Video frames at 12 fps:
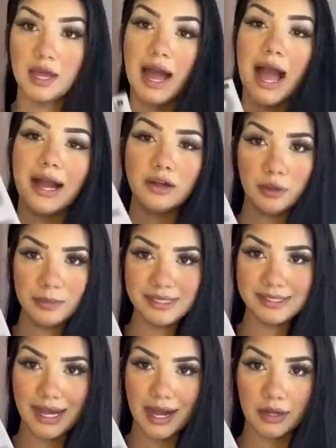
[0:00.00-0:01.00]
A
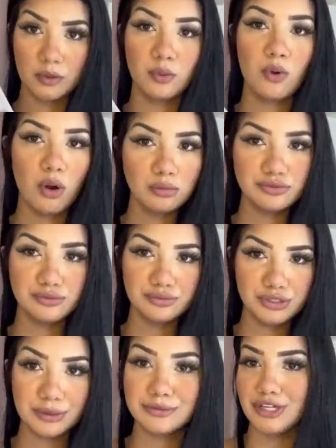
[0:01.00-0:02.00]
começar com um
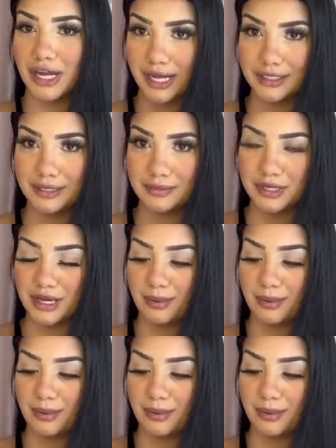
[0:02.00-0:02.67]
conjuntinho de academia